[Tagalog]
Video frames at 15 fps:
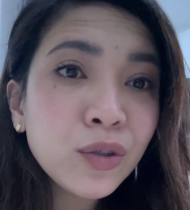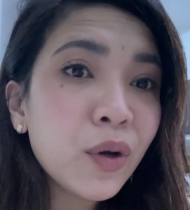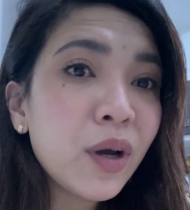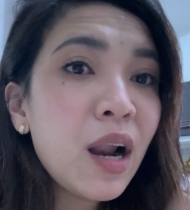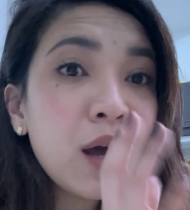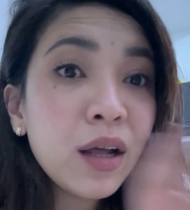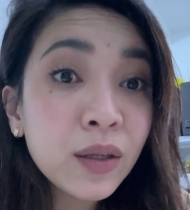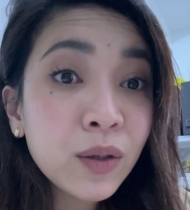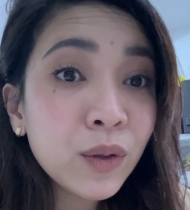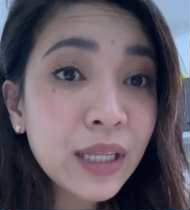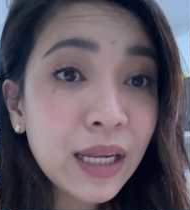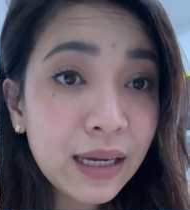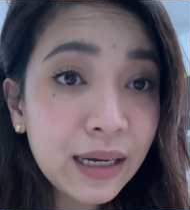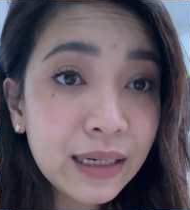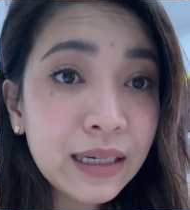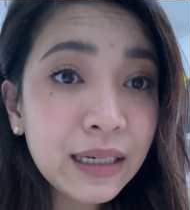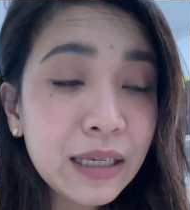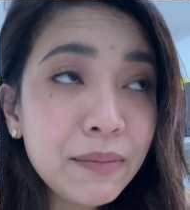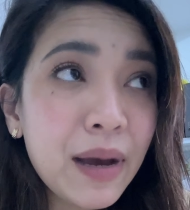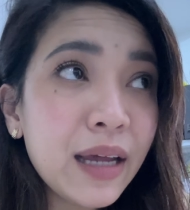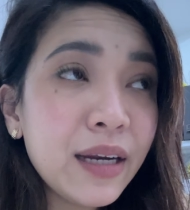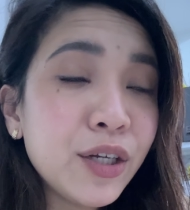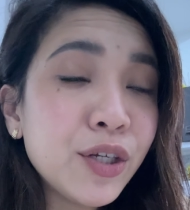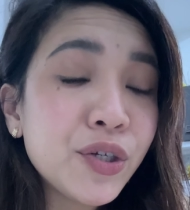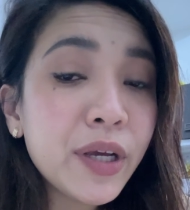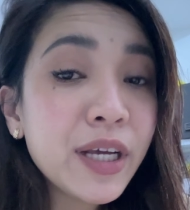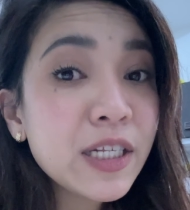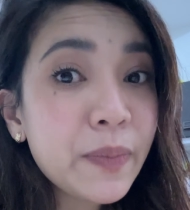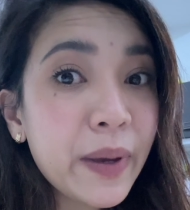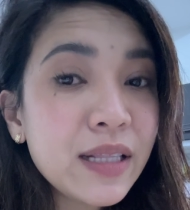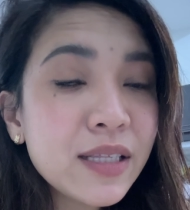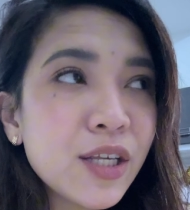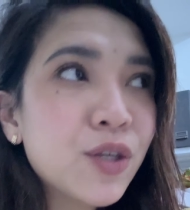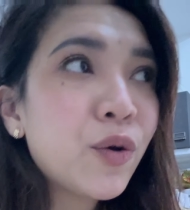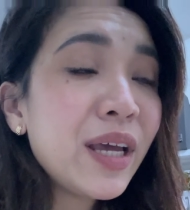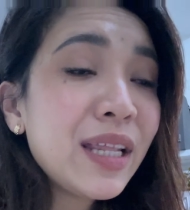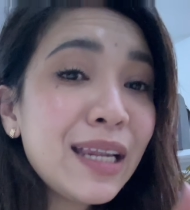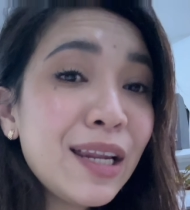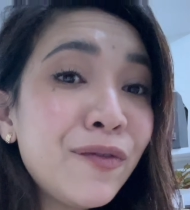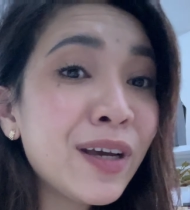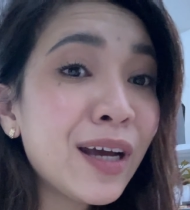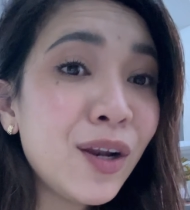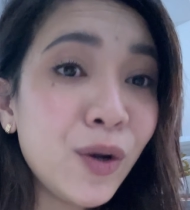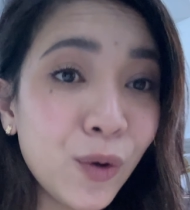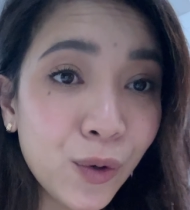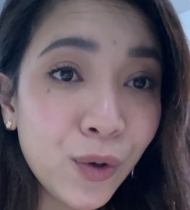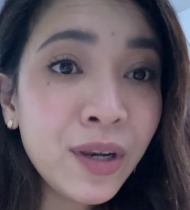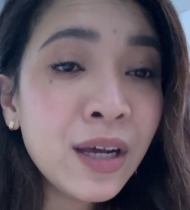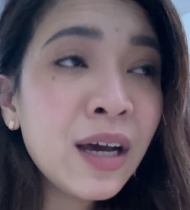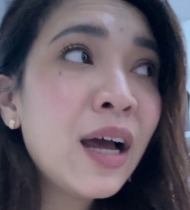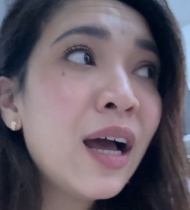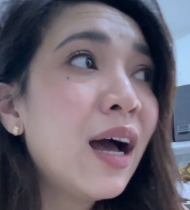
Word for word: so kailangan ko talagang i-manage yung expenses ko. And living alone,